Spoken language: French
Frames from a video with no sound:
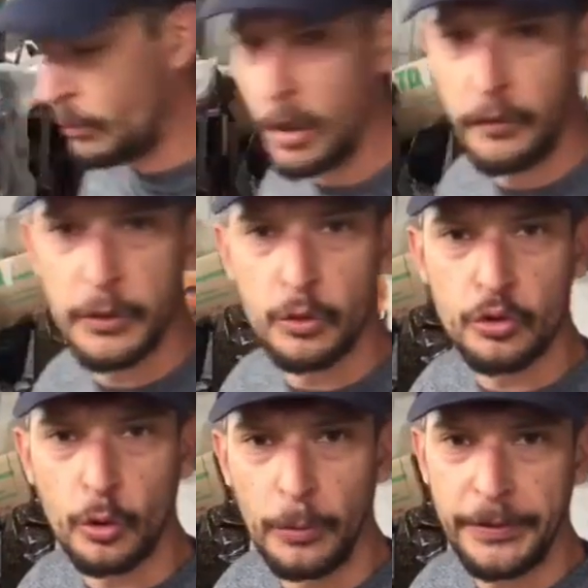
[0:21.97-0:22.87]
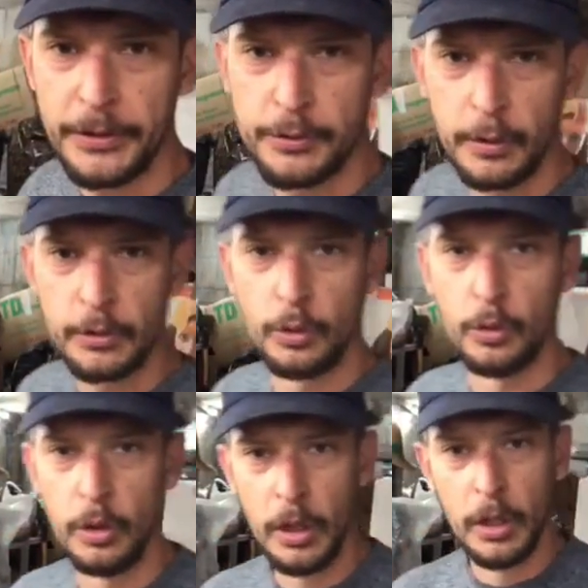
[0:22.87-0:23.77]
moi en fait, je te conseille, tu vois,
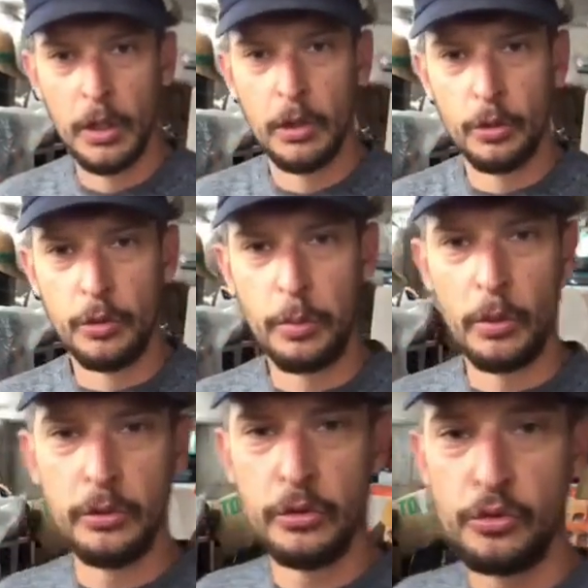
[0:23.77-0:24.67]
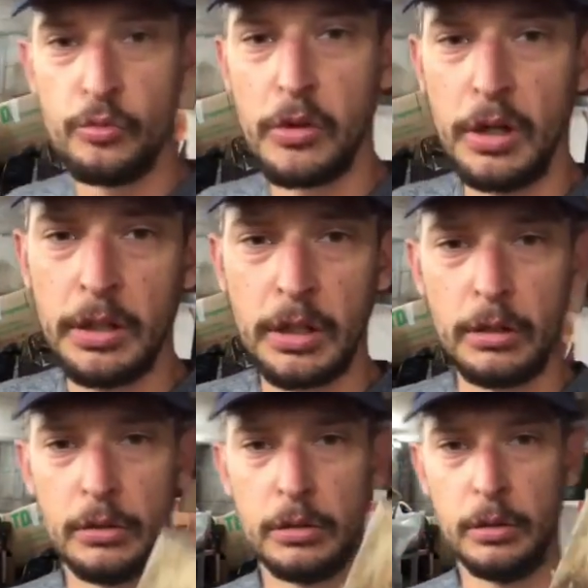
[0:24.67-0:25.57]
de, prendre du bois.
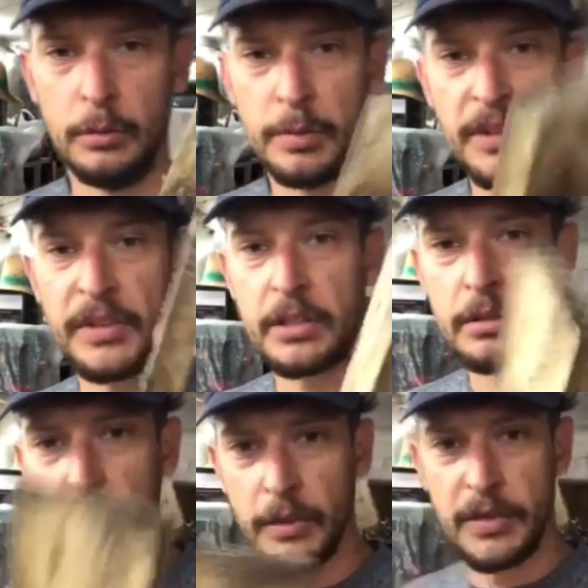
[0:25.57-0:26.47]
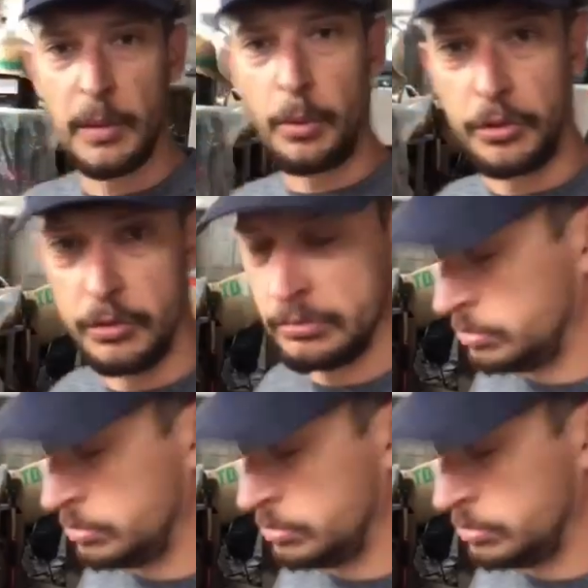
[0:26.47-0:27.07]
Alors bien sec, ça c'est important.